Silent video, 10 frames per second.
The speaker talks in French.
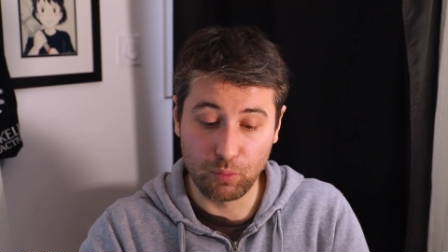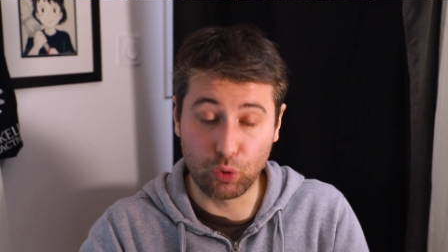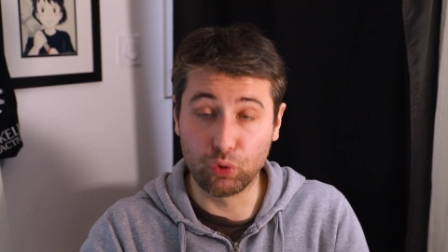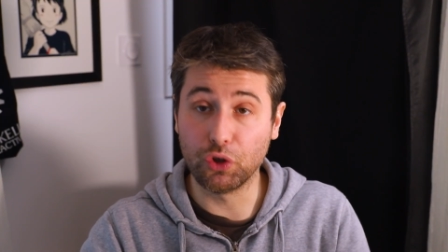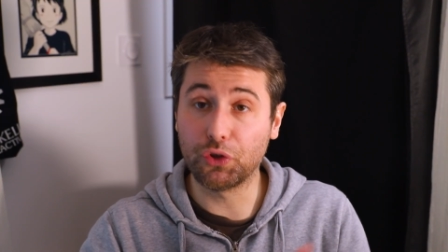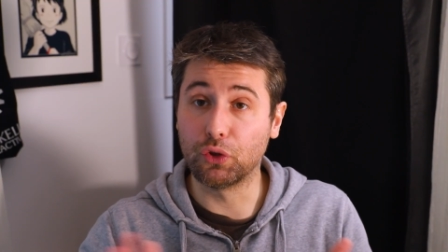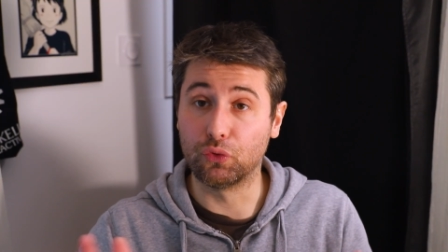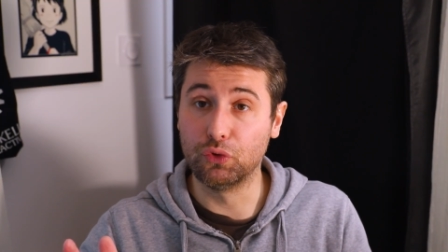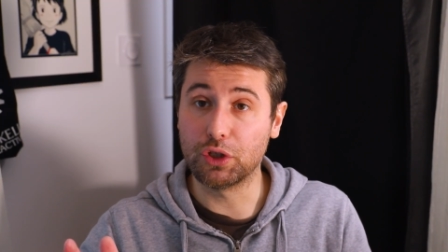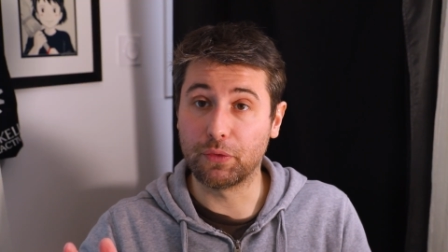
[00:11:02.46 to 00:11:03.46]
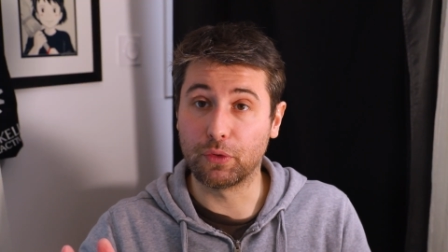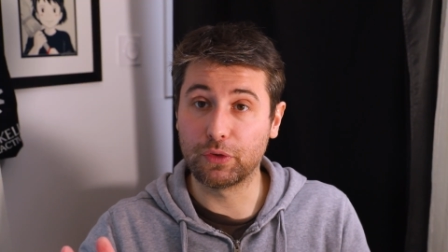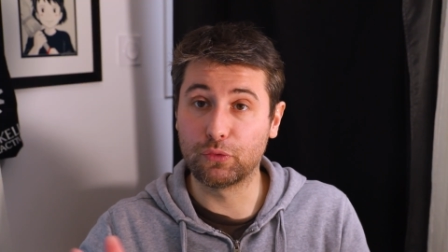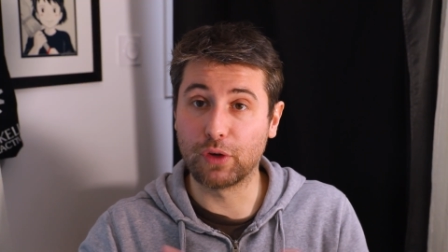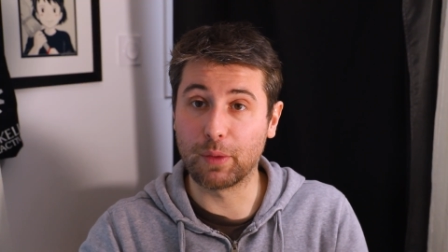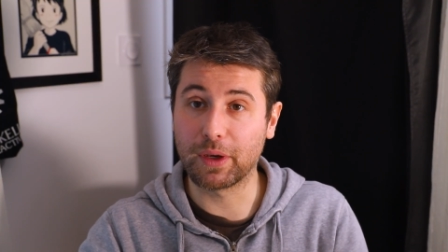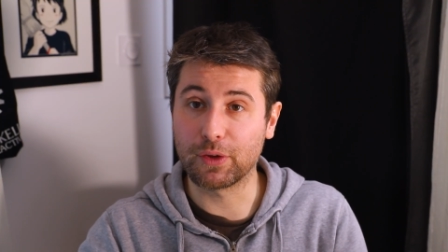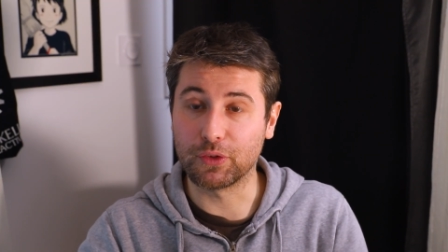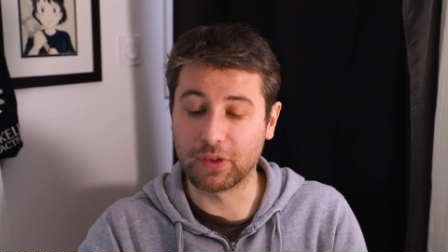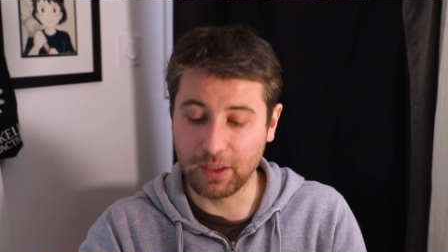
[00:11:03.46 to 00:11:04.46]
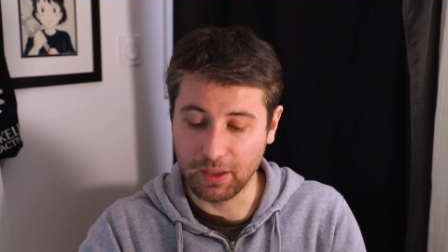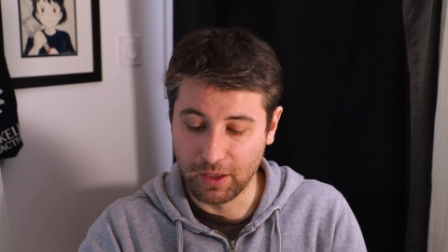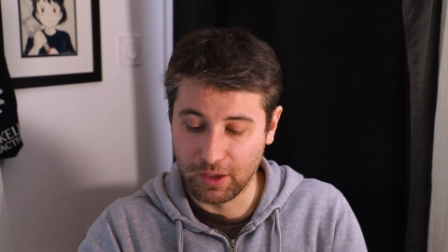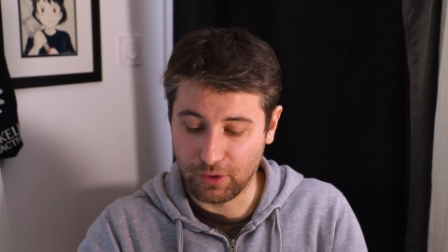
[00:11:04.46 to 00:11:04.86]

Bah écoutez, c'est tout. J'avais envie de vous la présenter.